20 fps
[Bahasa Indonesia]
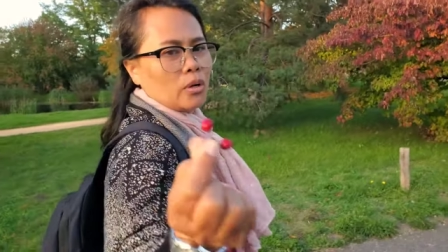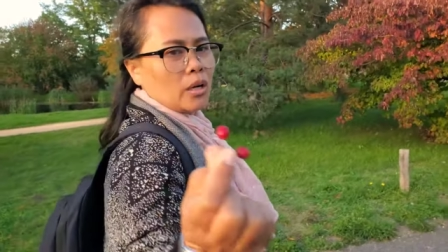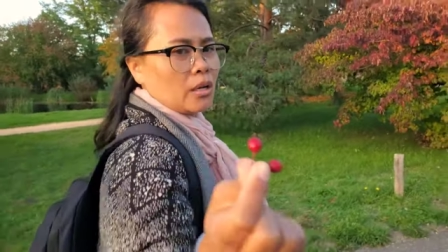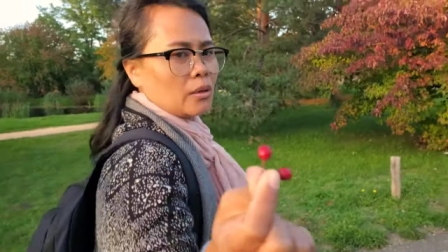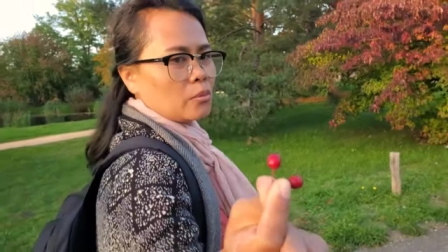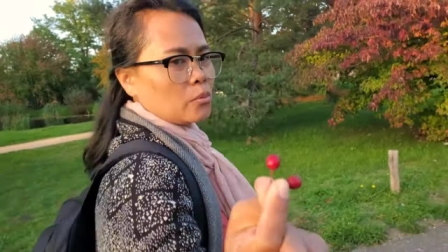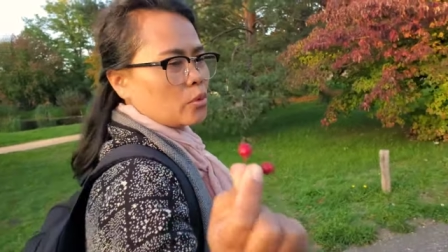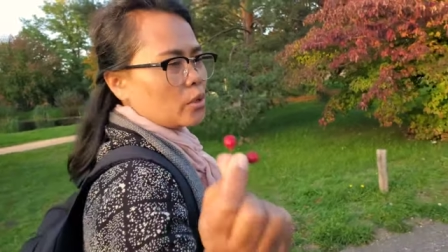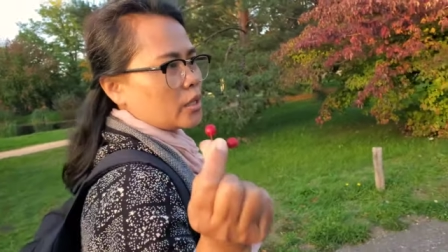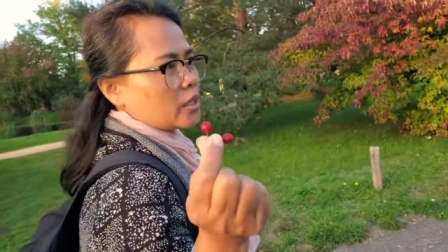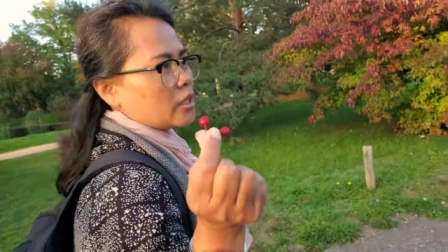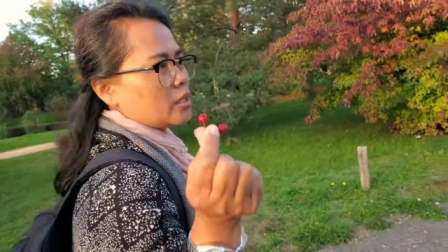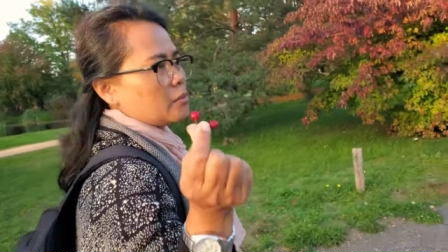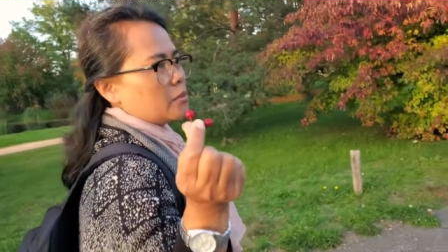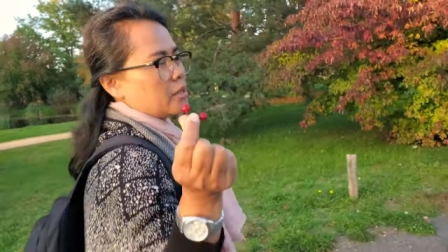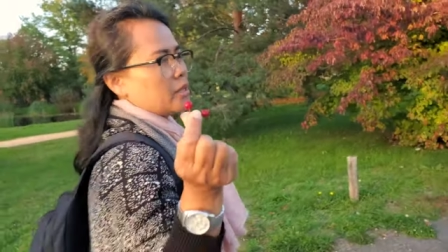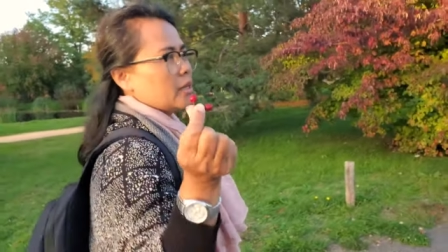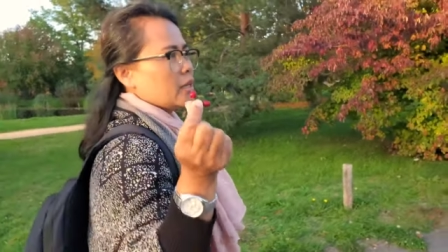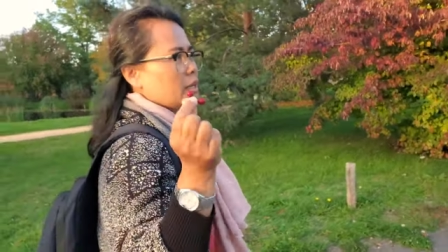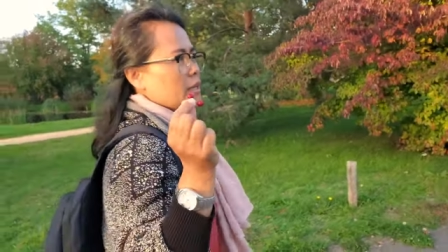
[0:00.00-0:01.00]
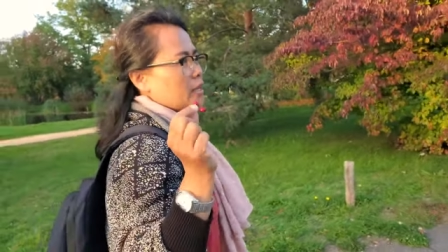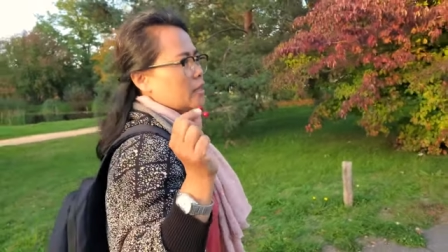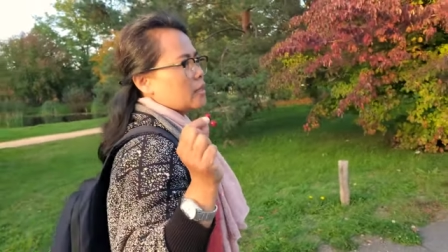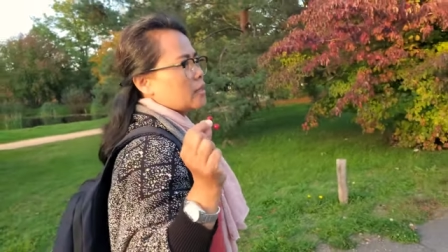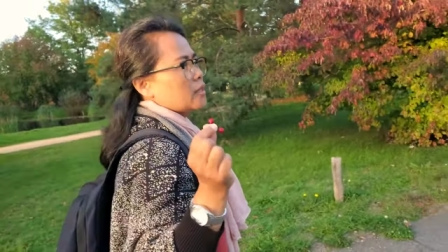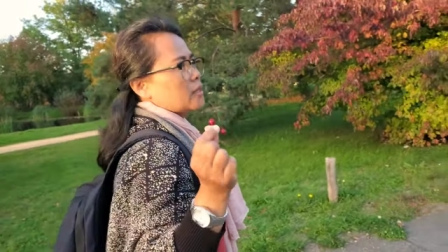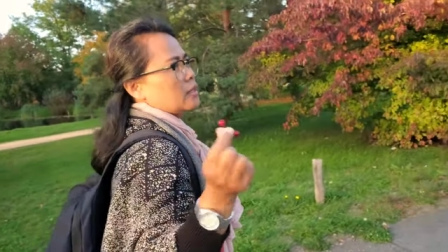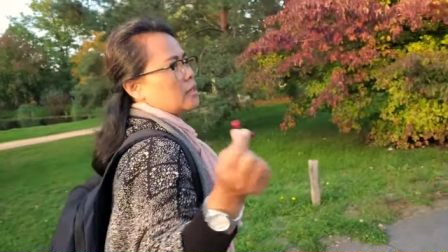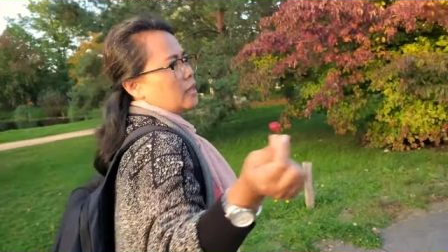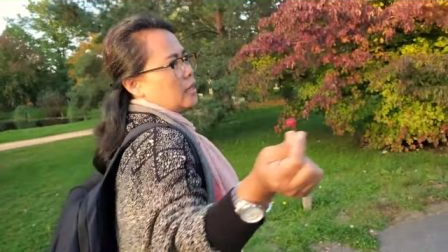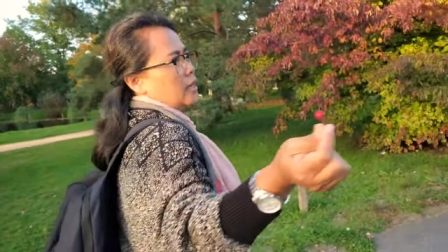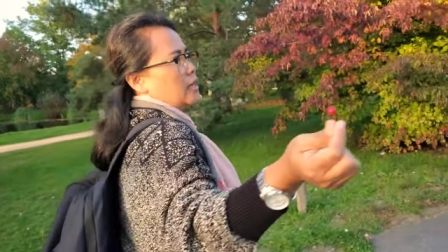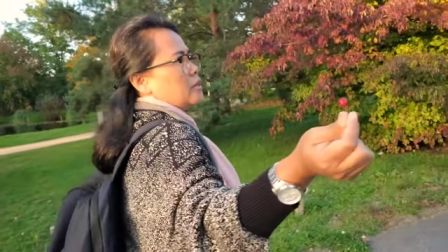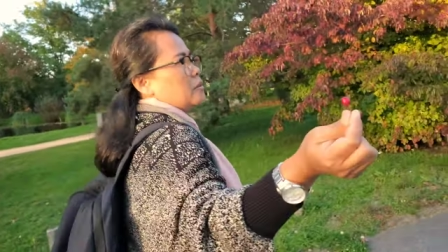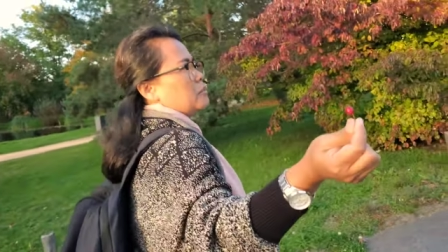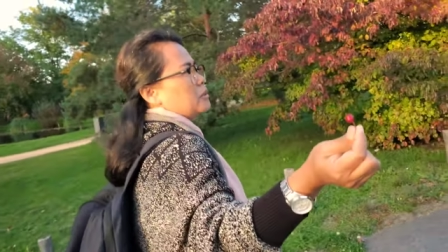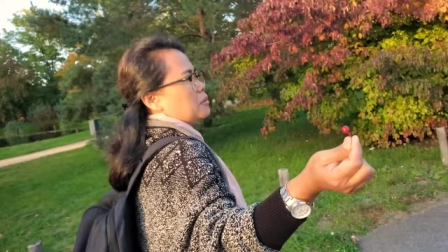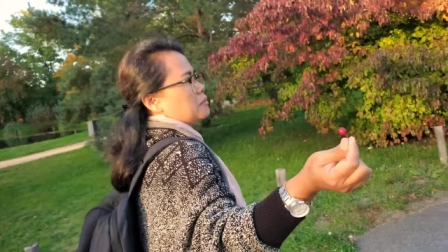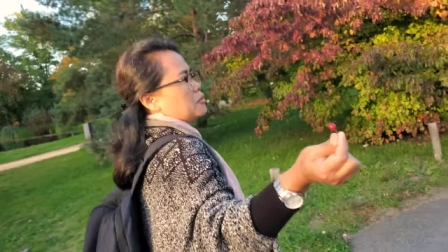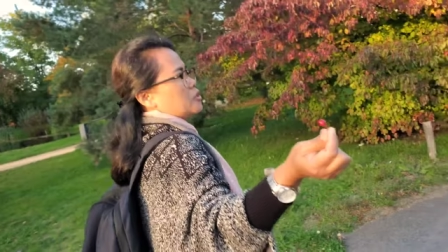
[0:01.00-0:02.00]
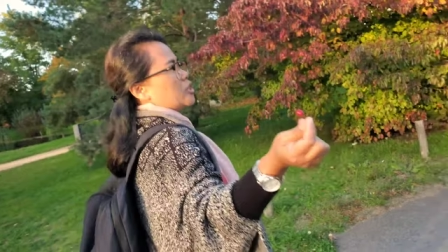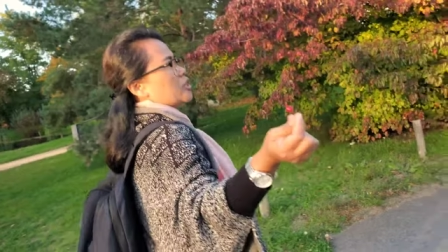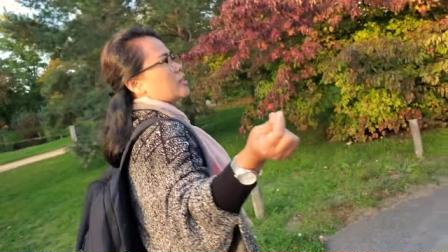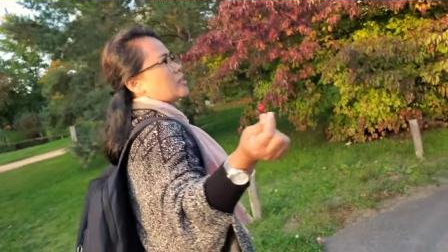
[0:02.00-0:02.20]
Bukan bukan ini yang enak, yang kayak mirip